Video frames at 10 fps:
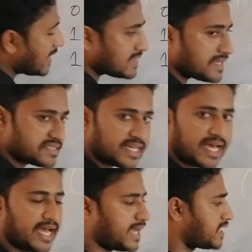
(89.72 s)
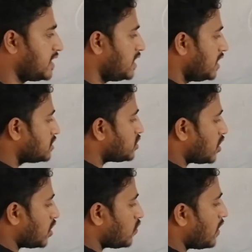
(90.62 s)
হাতে আছে এক
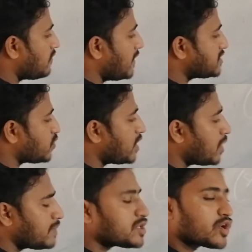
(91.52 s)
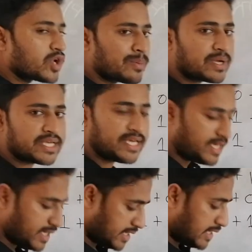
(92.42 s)
যখন ওয়ান প্লাস ওয়ান হবে তখন হবে কি
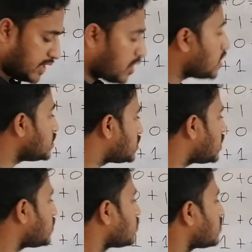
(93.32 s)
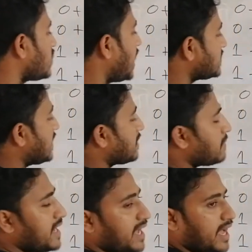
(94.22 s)
জিরো হাতে
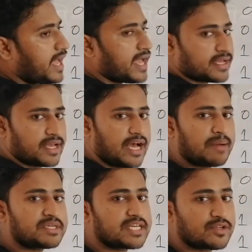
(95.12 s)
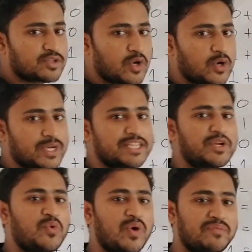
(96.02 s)
থাকবে এক আমরা সাধারণত অঙ্কর
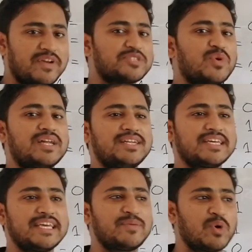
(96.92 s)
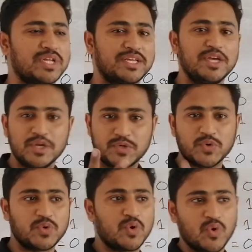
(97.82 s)
ক্ষেত্রে ওয়ান প্লাস ওয়ান কি বলি টু
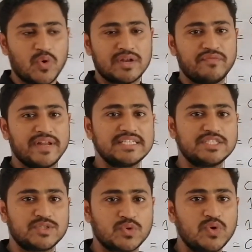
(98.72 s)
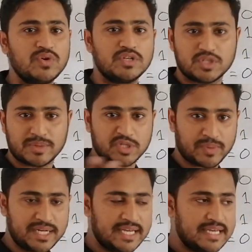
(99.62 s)
ওয়ান প্লাস টু সমান
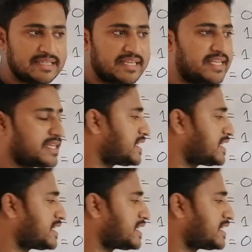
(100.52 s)
সমান থ্রি